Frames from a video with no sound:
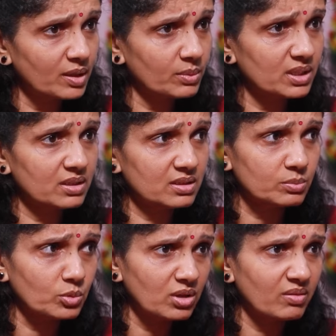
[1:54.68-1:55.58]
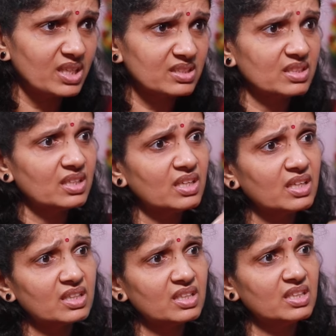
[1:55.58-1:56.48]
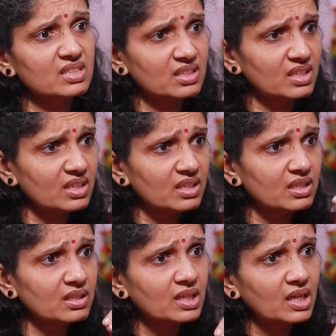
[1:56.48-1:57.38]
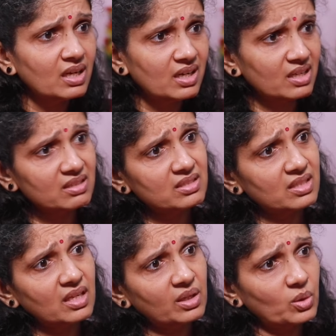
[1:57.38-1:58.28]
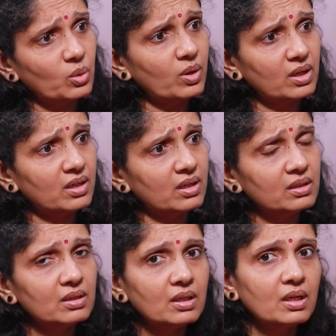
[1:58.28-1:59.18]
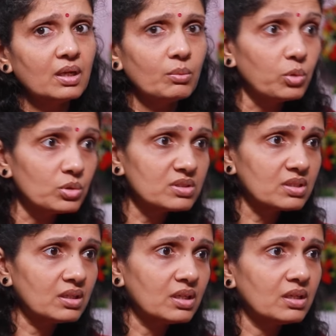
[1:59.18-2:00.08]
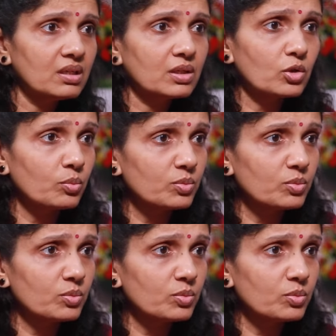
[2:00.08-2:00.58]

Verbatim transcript: அப்னாமாலிட்டிஸ் மூளை வளர்ச்சி இல்லை கிட்னி சரியில்லை லங்ஸ் சரியாக க்ரோ ஆகலை போன்ஸ் இல்லை